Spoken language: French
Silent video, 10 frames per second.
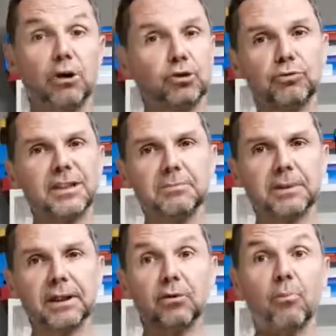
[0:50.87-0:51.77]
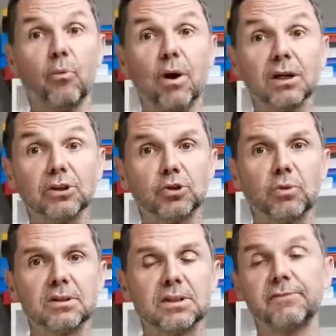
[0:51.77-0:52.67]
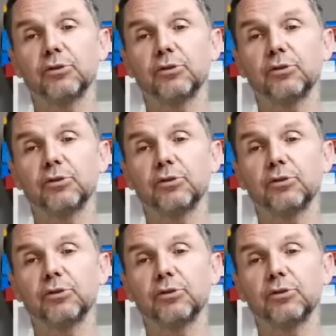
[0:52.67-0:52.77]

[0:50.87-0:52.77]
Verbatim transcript: je vous expliquerai que moi j'ai choisi,